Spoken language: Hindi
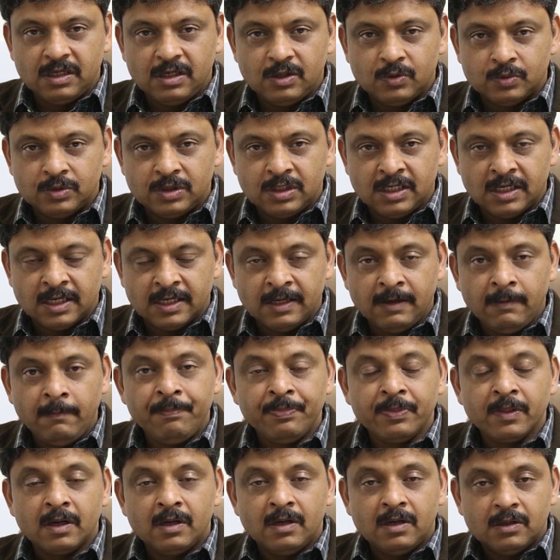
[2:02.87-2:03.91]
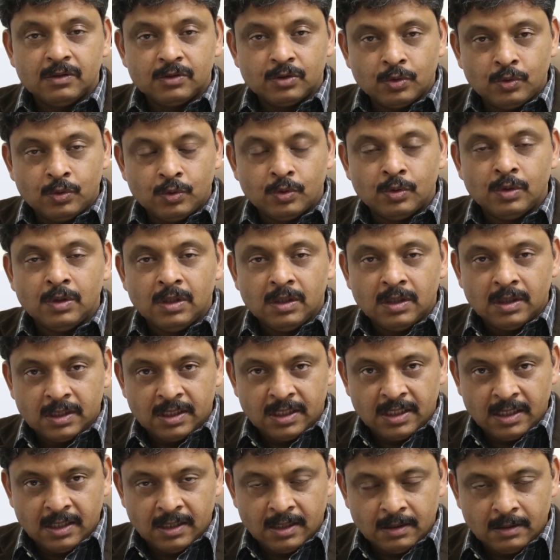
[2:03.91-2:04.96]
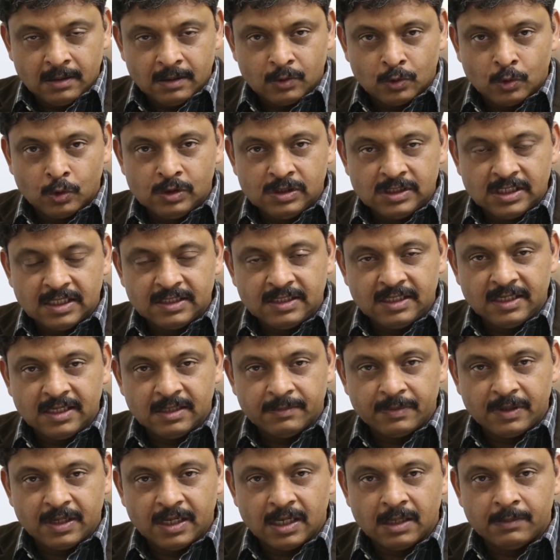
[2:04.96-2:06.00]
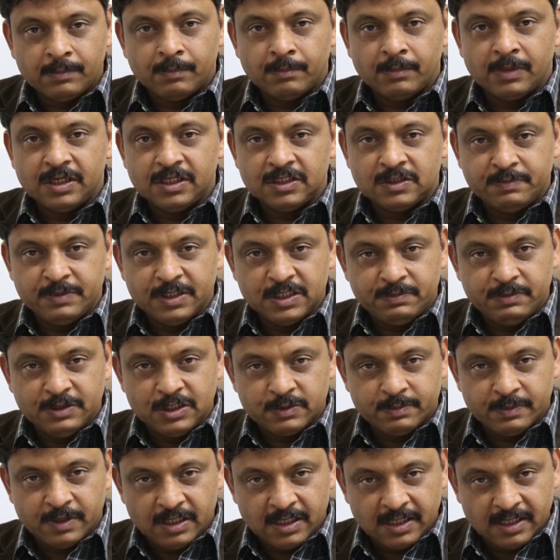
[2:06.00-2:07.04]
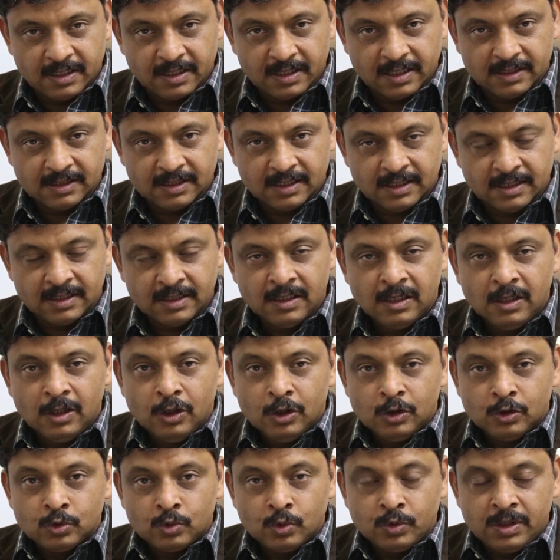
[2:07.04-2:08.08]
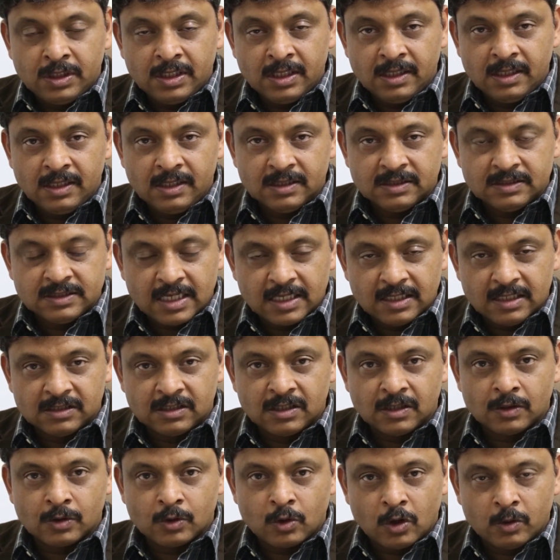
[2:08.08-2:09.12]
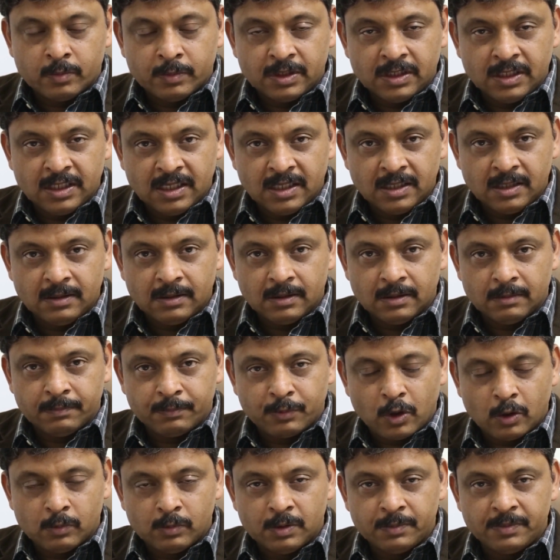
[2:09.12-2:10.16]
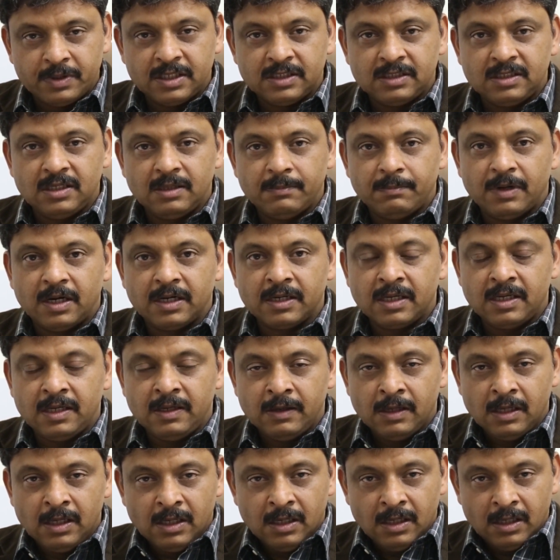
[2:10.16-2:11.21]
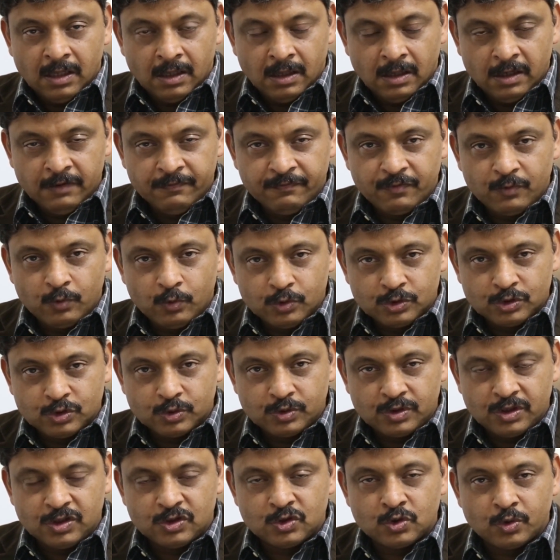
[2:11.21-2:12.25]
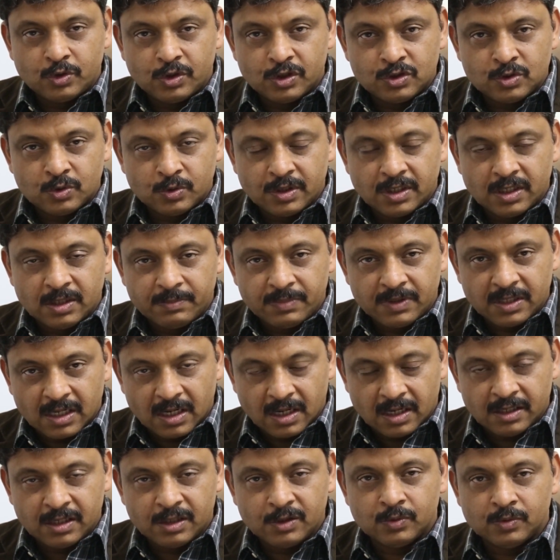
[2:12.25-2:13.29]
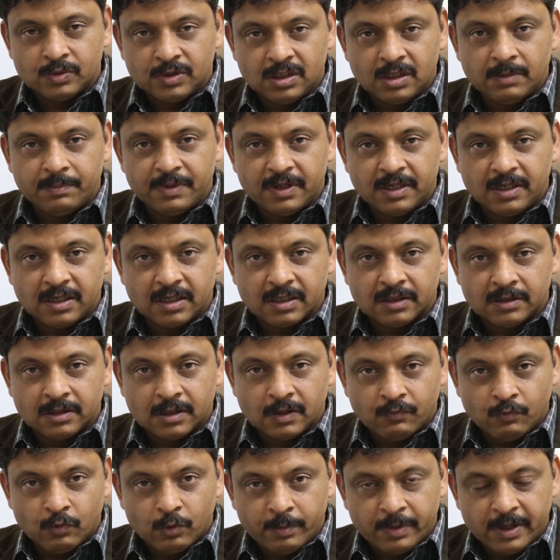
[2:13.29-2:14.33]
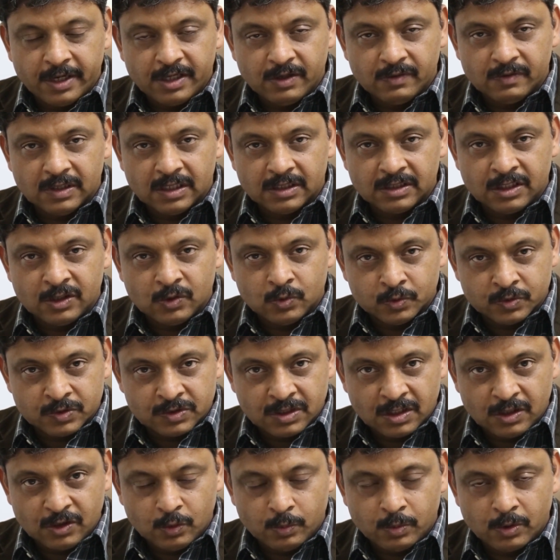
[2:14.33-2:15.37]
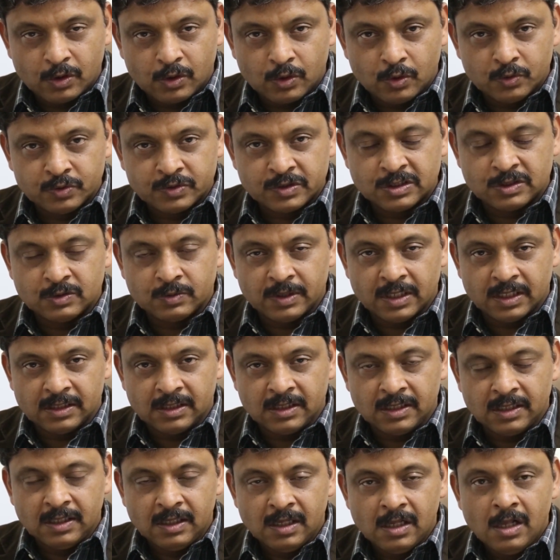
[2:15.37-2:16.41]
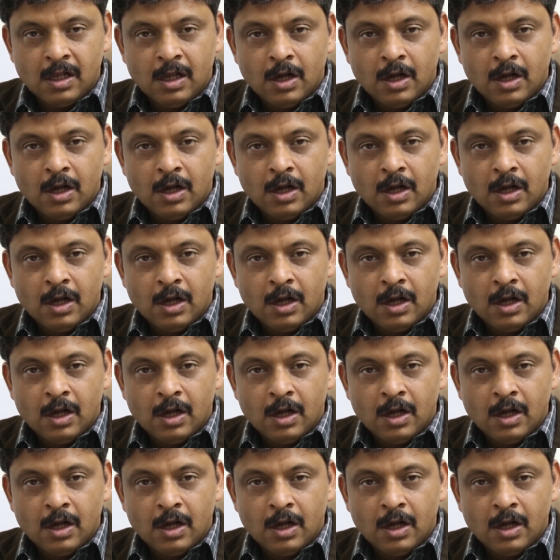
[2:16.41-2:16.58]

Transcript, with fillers: नहीं होती है तो ये खुल जाती है अपने आप मरीज़ बीच बीच में ठीक रहता है तो ये ज़्यादातर कॉमन ये प्रॉब्लम रहती है बाकी लिम्फ नोड्स होती हैं छोटे छोटे अपनी गांठें होती हैं पेट के अंदर वो बड़ी हो जाती हैं उससे ट्यूबरकुलोसिस हो जाती है